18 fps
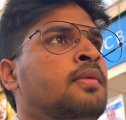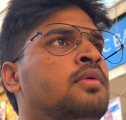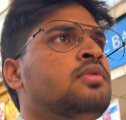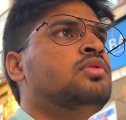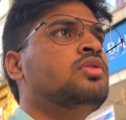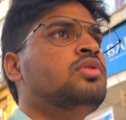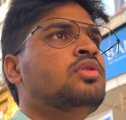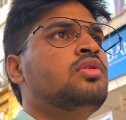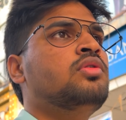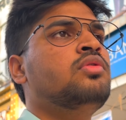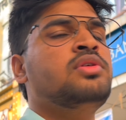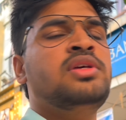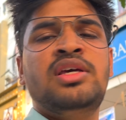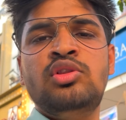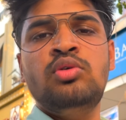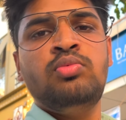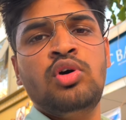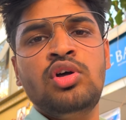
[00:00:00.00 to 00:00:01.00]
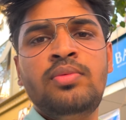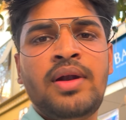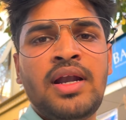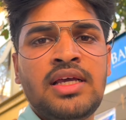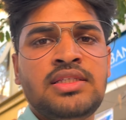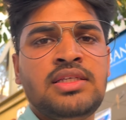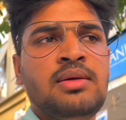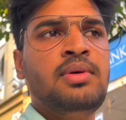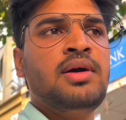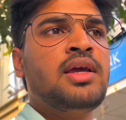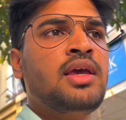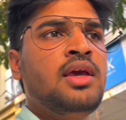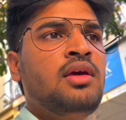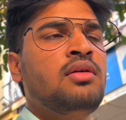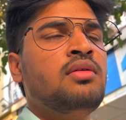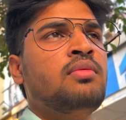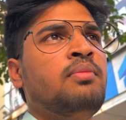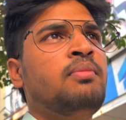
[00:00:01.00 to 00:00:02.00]
तो ये तो बहुत बड़ा सबक है
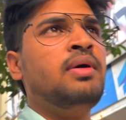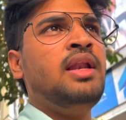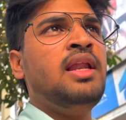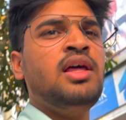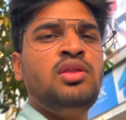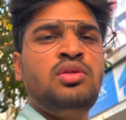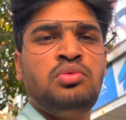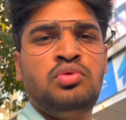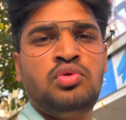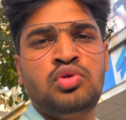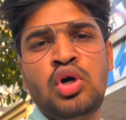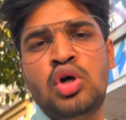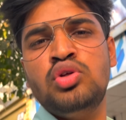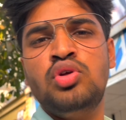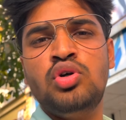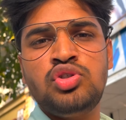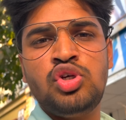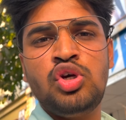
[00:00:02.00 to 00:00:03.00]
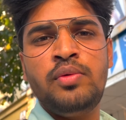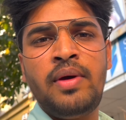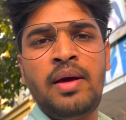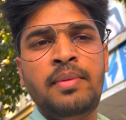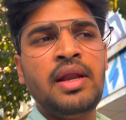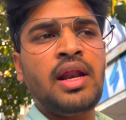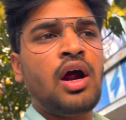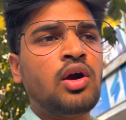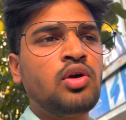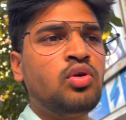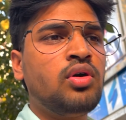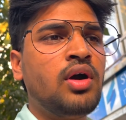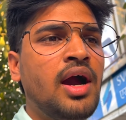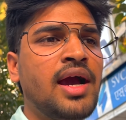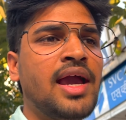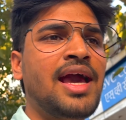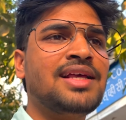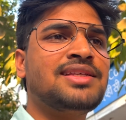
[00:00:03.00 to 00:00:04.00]
भले सौ दो सौ रुपया मेरा ऑटो का
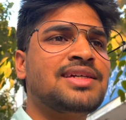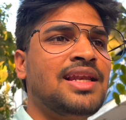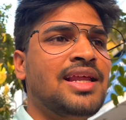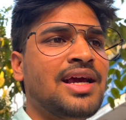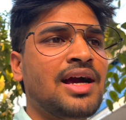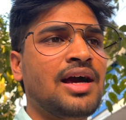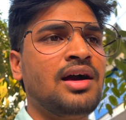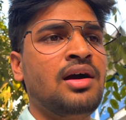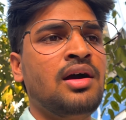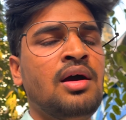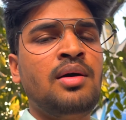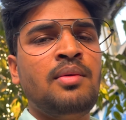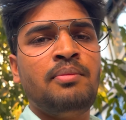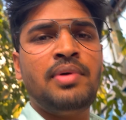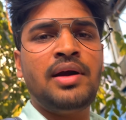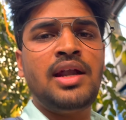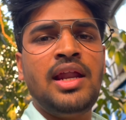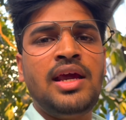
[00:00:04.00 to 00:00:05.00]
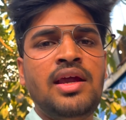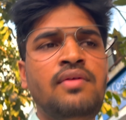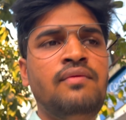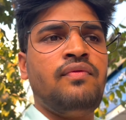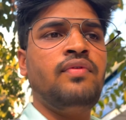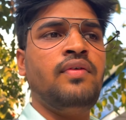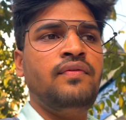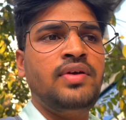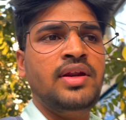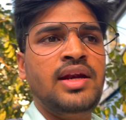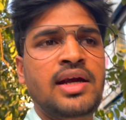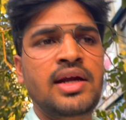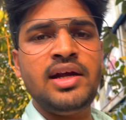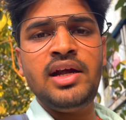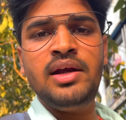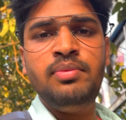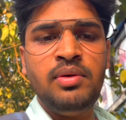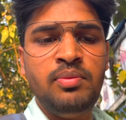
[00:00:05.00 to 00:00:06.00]
गया चलेगा बट लेकिन
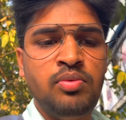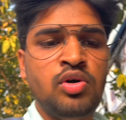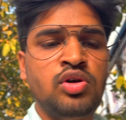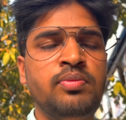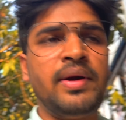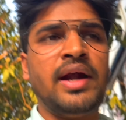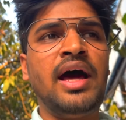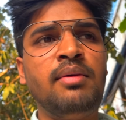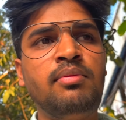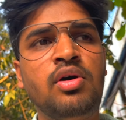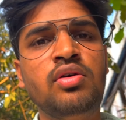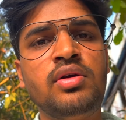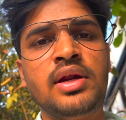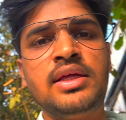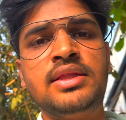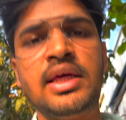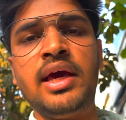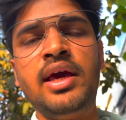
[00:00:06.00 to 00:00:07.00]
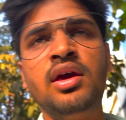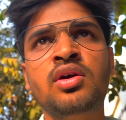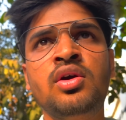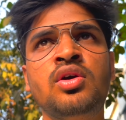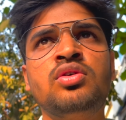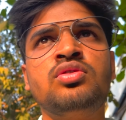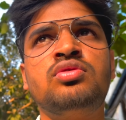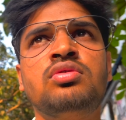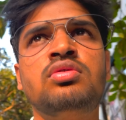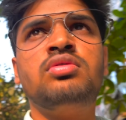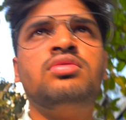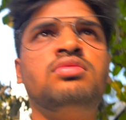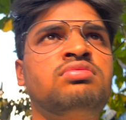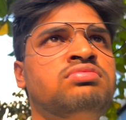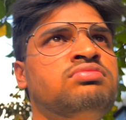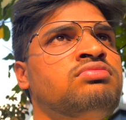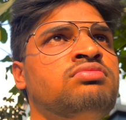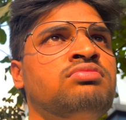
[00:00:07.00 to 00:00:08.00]
1500 भी बहुत बड़ा अमाउंट रहता है तो
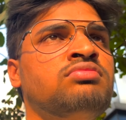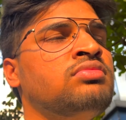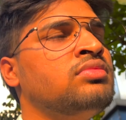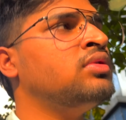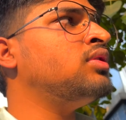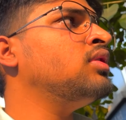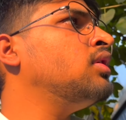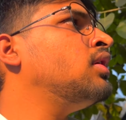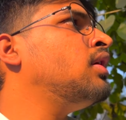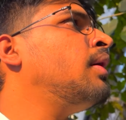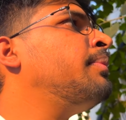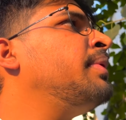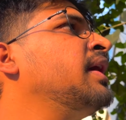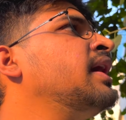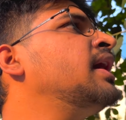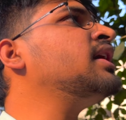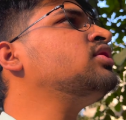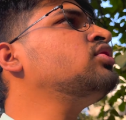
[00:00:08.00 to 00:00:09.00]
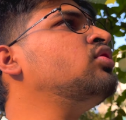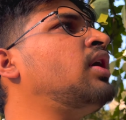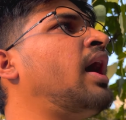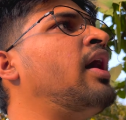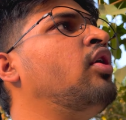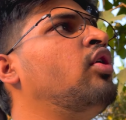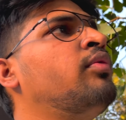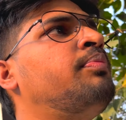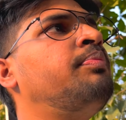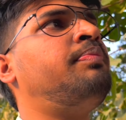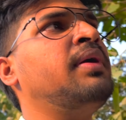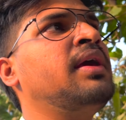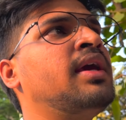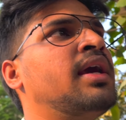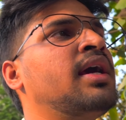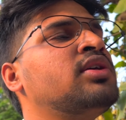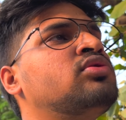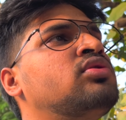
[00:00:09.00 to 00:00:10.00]
पिंकेश और आई होप
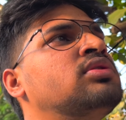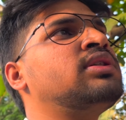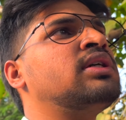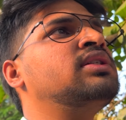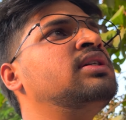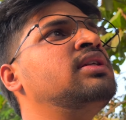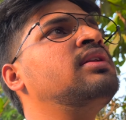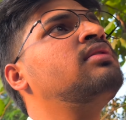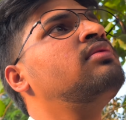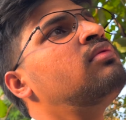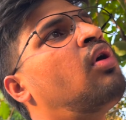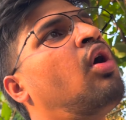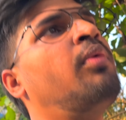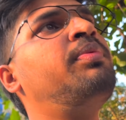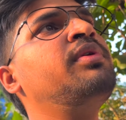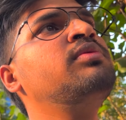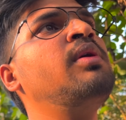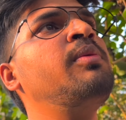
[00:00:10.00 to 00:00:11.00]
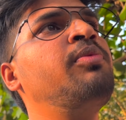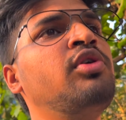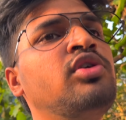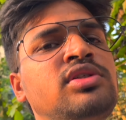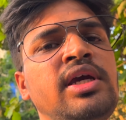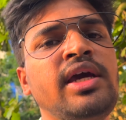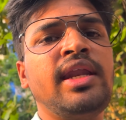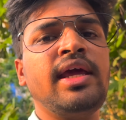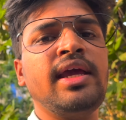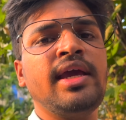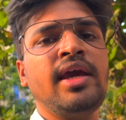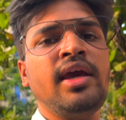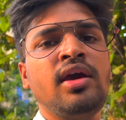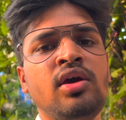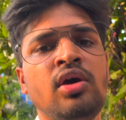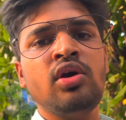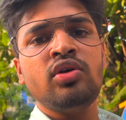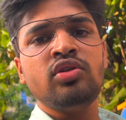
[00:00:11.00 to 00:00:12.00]
पिंकेश और सचिन ऑफिस में पहुंच गए रहेंगे
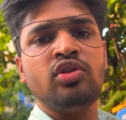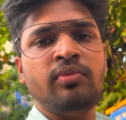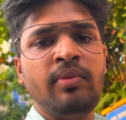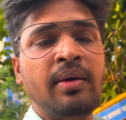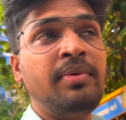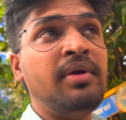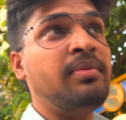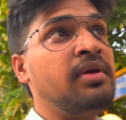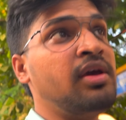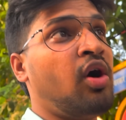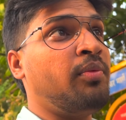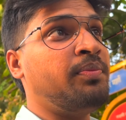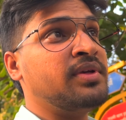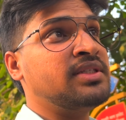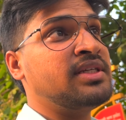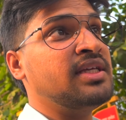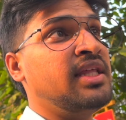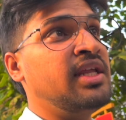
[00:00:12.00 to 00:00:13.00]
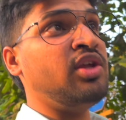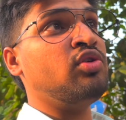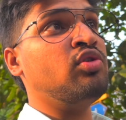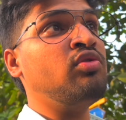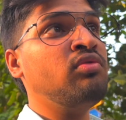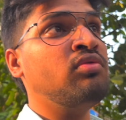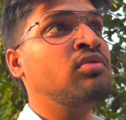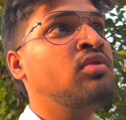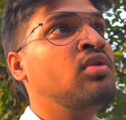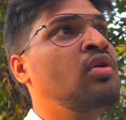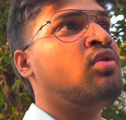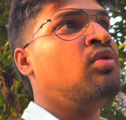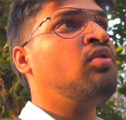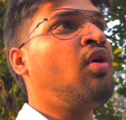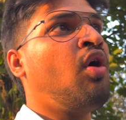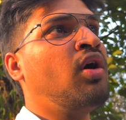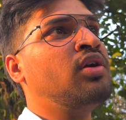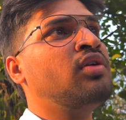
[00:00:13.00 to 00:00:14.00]
तो मैं भी अभी ऑफिस किधर ही हूँ
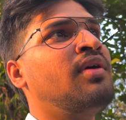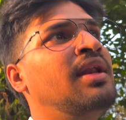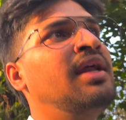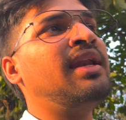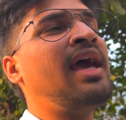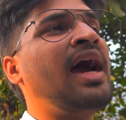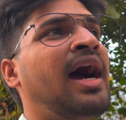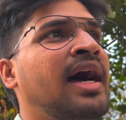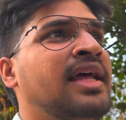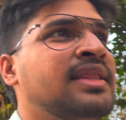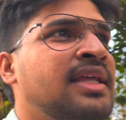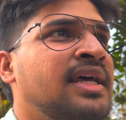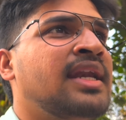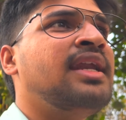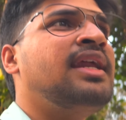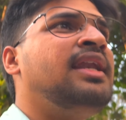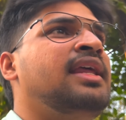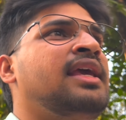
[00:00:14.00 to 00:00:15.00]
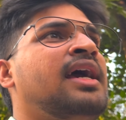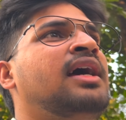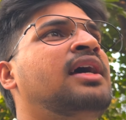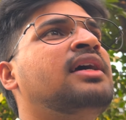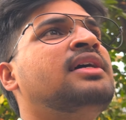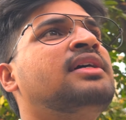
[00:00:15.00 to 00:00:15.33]
वो ऑटो वाले ने अंदर नहीं लिया